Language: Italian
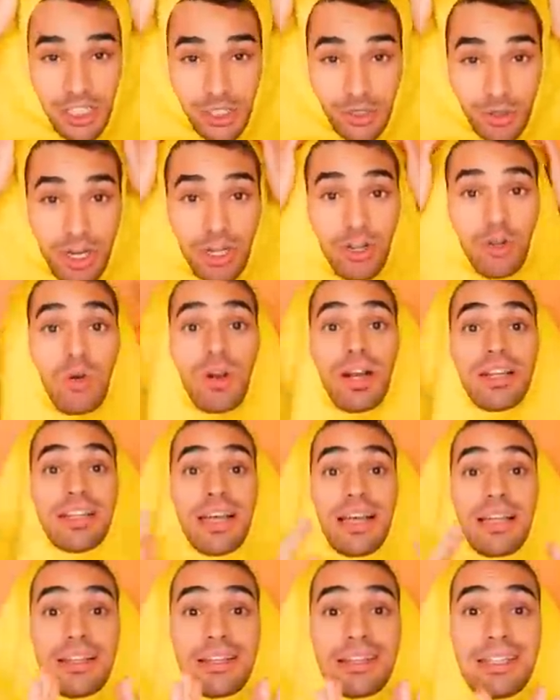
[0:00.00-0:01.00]
ci sono ancora
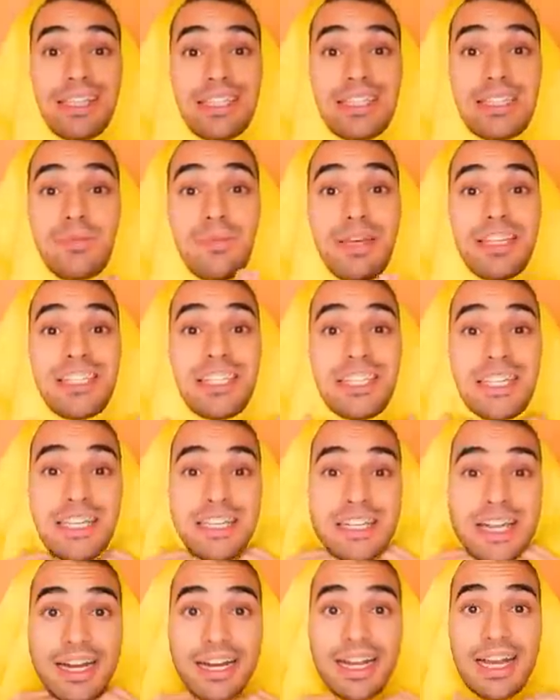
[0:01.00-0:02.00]
tantissime
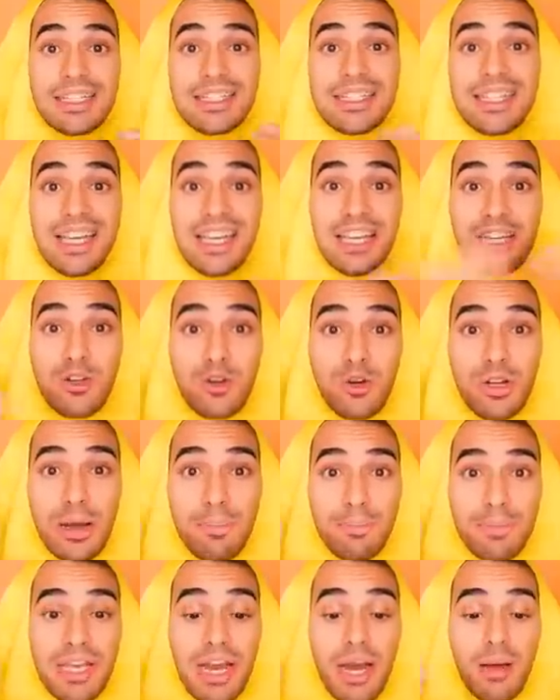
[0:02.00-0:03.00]
skin ragazzi che non
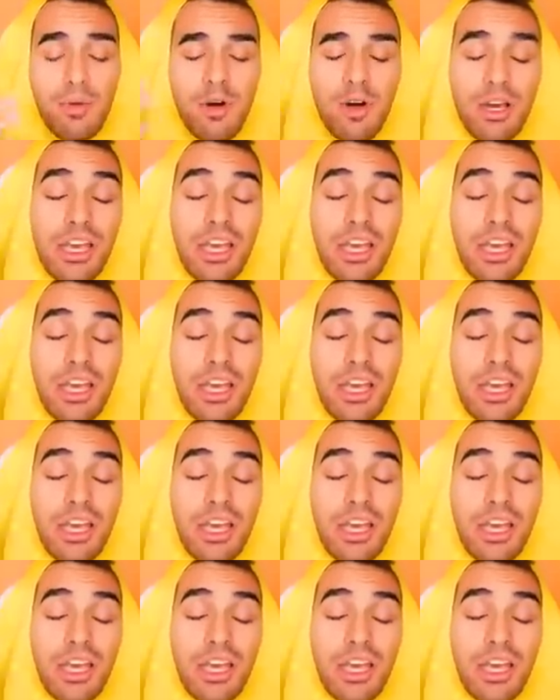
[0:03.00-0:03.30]
abbiamo